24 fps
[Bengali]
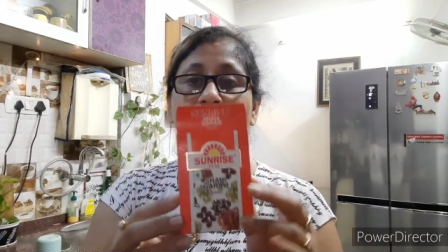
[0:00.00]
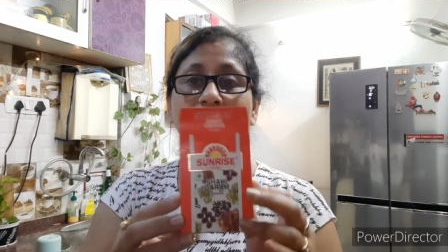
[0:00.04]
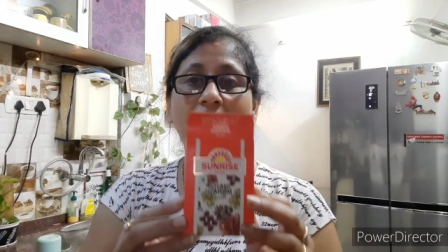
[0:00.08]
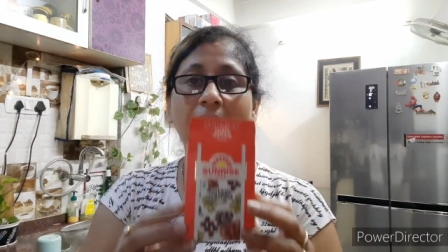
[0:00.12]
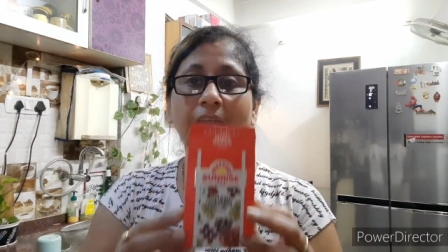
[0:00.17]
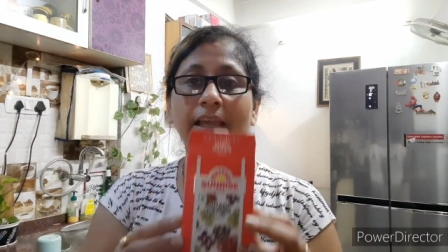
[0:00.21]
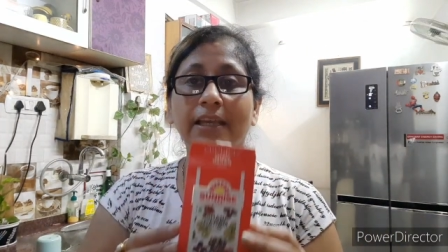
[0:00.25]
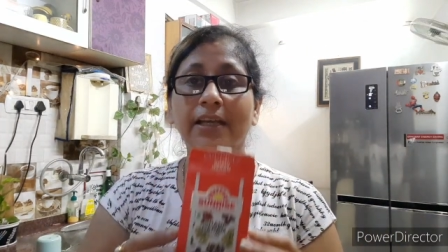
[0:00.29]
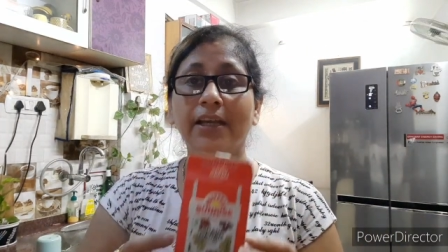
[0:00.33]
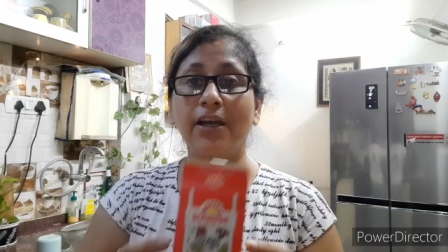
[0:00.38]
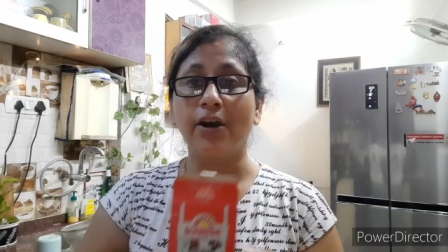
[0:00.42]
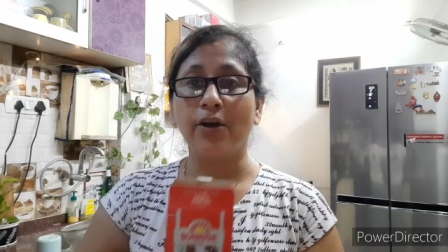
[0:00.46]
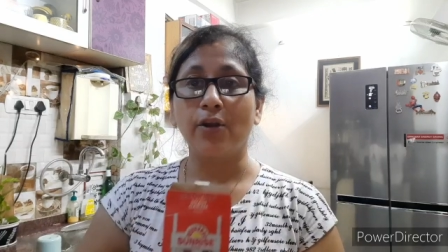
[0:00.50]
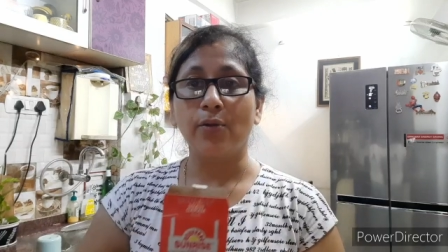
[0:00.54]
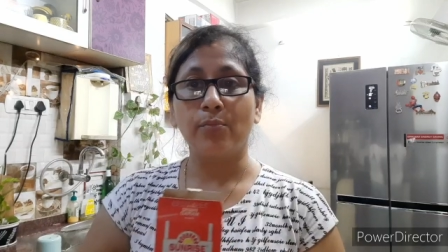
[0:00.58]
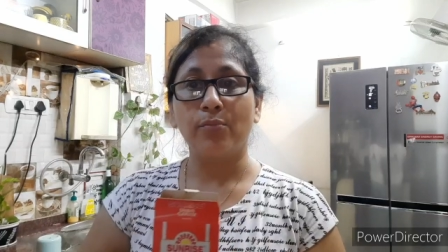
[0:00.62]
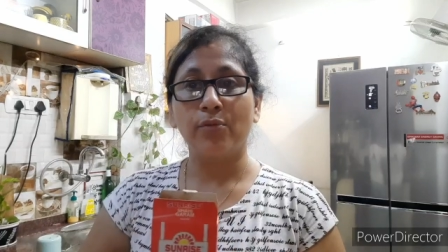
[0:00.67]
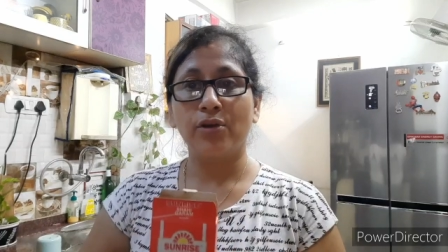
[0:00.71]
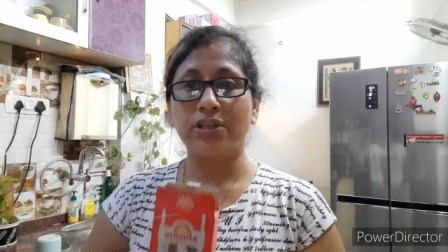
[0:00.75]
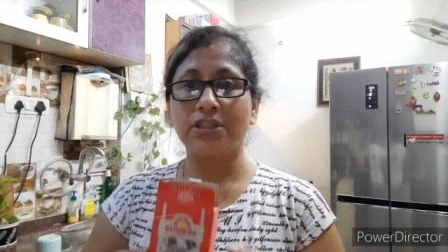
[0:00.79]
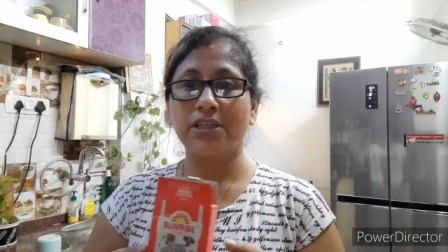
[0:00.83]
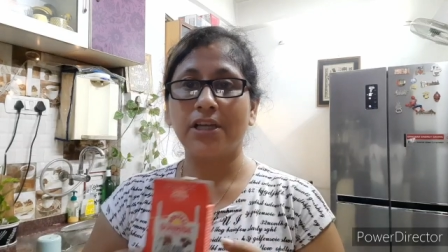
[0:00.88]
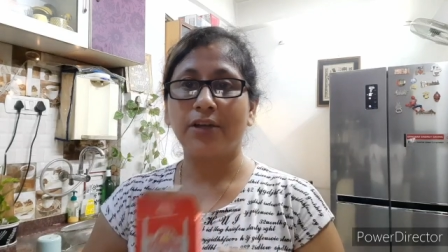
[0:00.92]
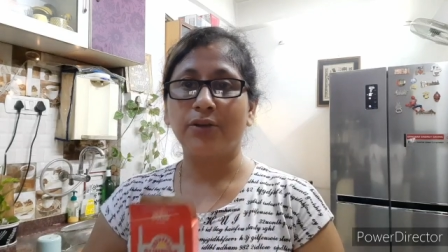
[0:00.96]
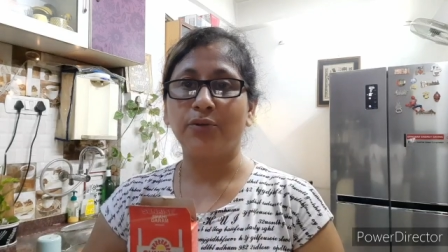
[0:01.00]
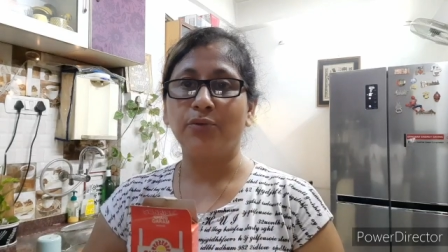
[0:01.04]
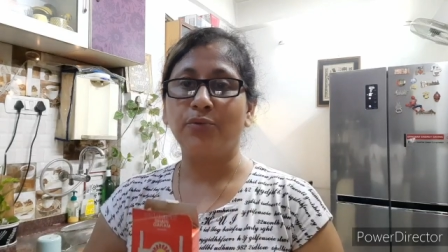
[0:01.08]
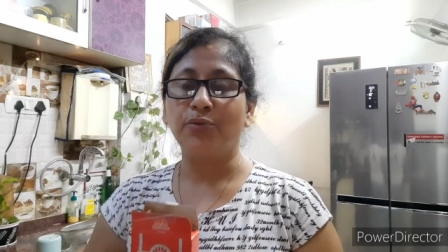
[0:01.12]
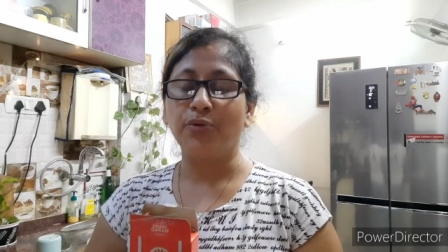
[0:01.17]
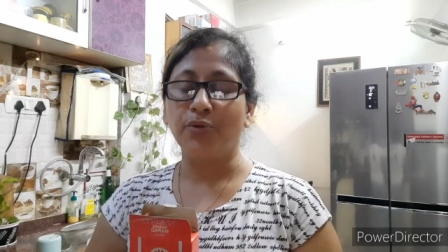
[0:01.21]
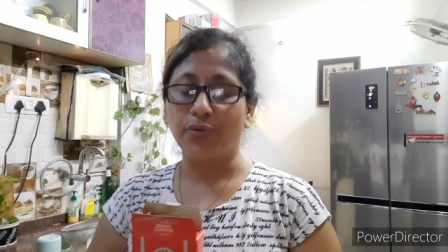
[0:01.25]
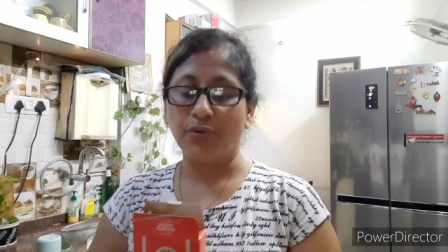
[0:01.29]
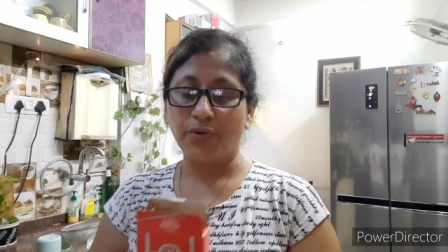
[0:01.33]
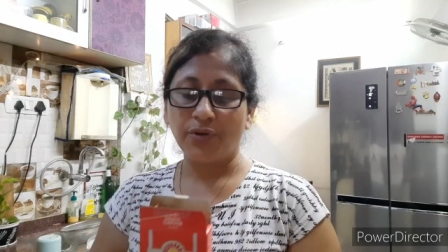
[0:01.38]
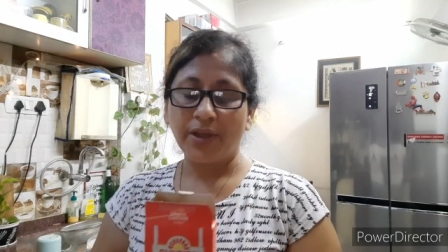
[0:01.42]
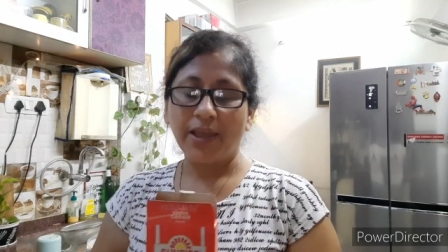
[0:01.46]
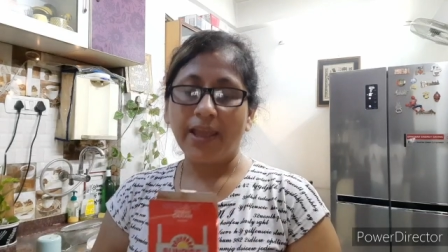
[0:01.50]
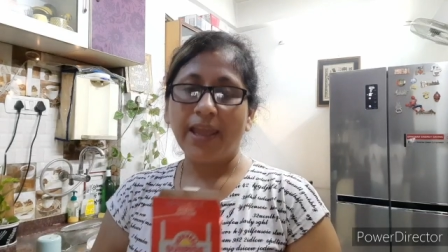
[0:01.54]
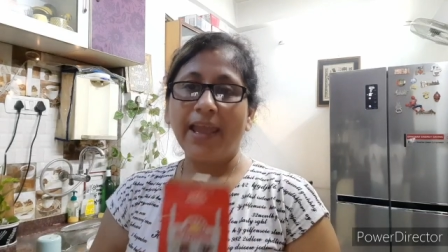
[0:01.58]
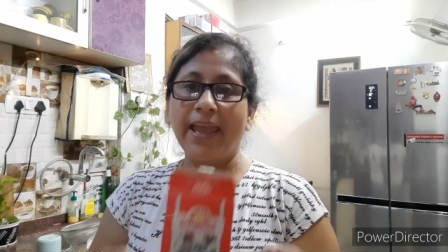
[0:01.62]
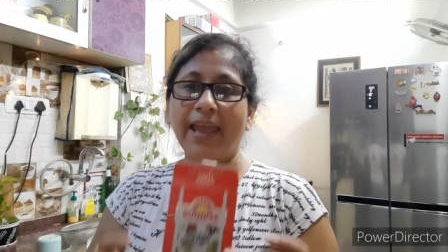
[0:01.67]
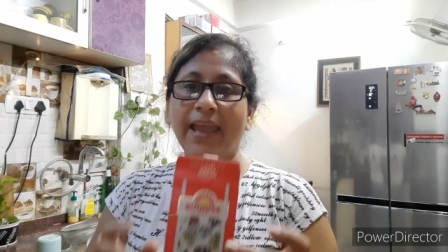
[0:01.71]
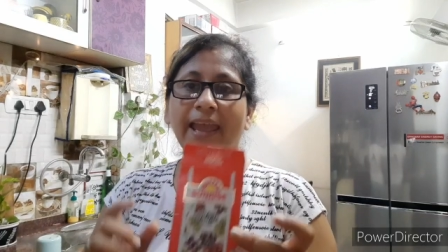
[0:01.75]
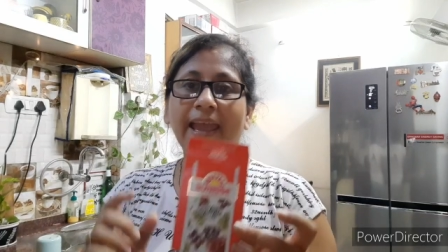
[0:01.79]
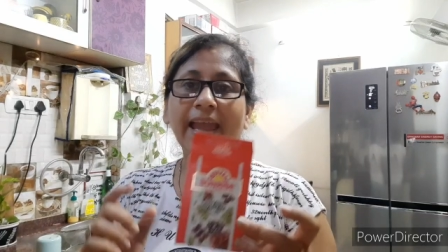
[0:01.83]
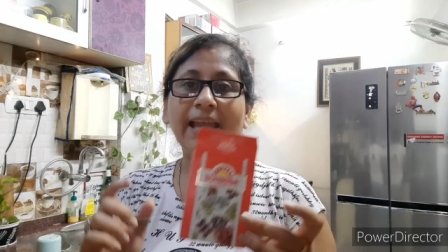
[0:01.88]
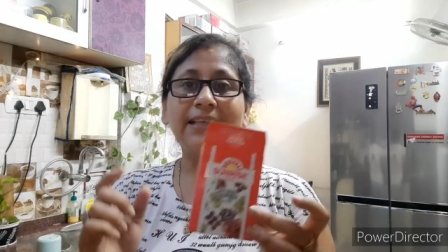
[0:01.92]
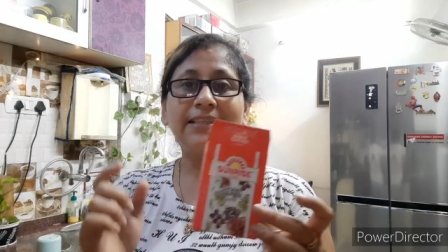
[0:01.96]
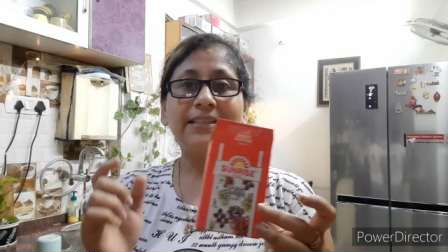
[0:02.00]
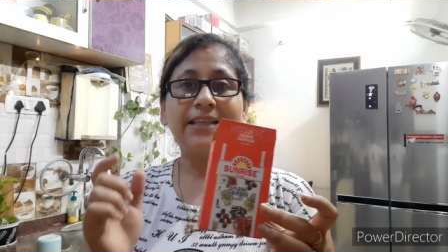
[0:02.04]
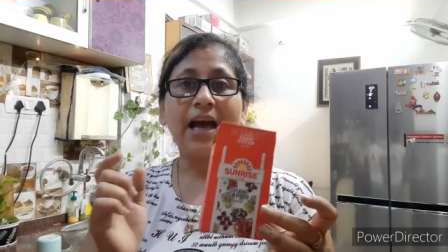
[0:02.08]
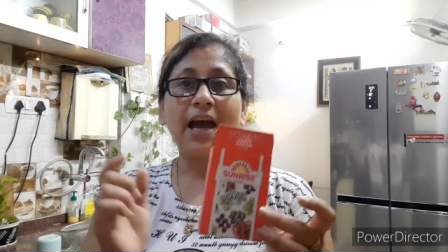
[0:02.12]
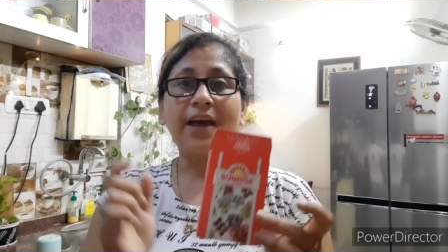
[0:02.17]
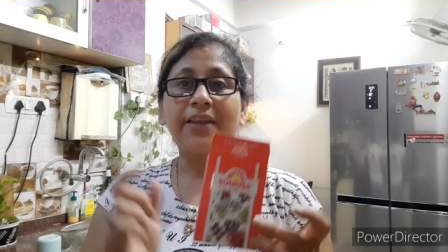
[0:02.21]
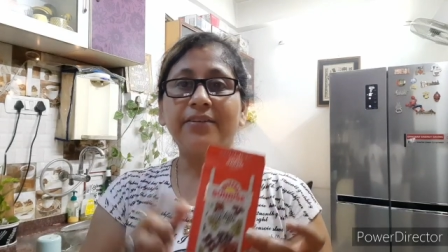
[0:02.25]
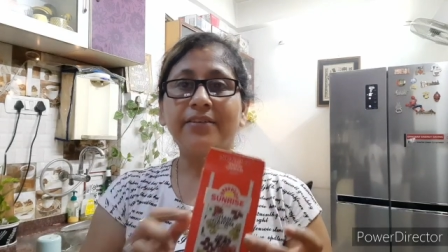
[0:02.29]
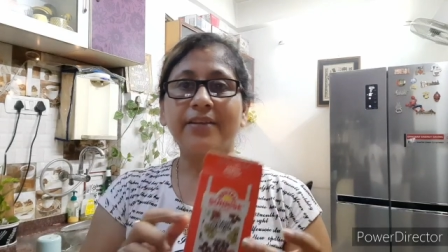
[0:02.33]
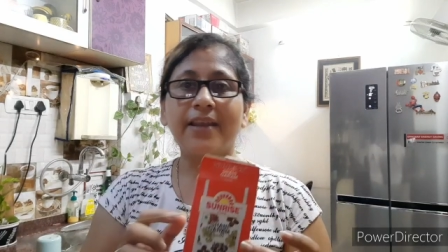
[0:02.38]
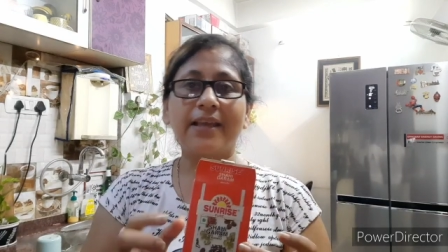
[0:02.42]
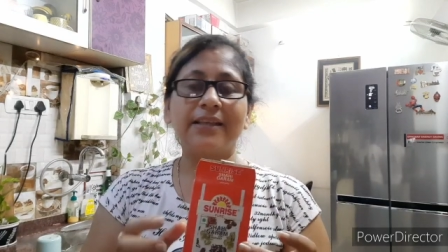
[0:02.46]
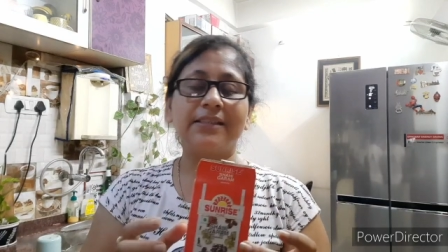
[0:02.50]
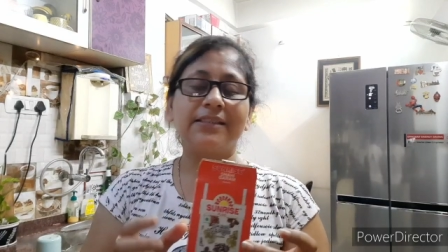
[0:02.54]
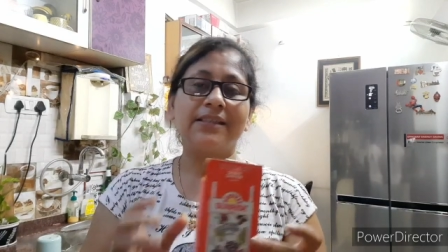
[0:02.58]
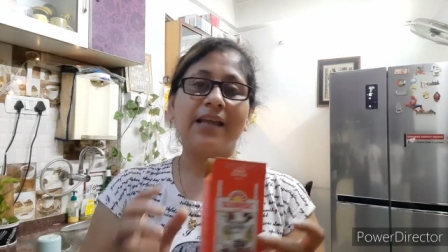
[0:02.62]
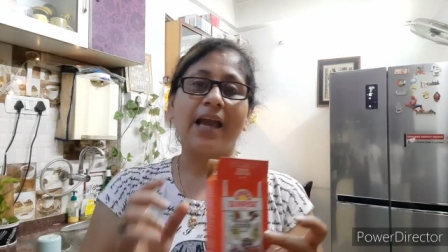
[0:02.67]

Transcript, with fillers: শাহি গরম মশলার গুঁড়ো এই সানরাইজ